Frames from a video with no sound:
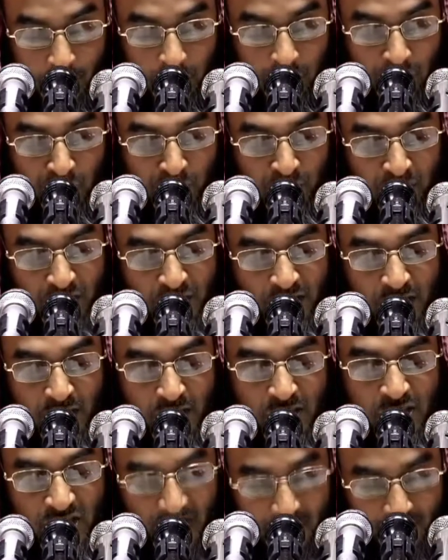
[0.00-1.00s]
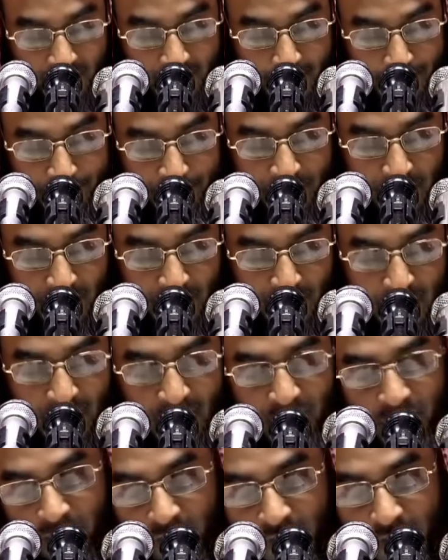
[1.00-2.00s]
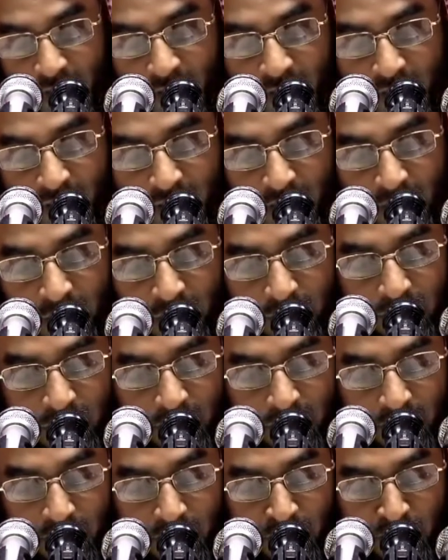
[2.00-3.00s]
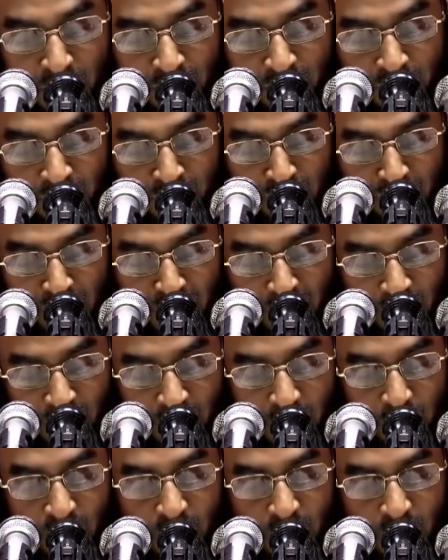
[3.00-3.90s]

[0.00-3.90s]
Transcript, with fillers: হুকুম হচ্ছে সারা আর দুটোতে কোনো দ্বন্দ্ব নেই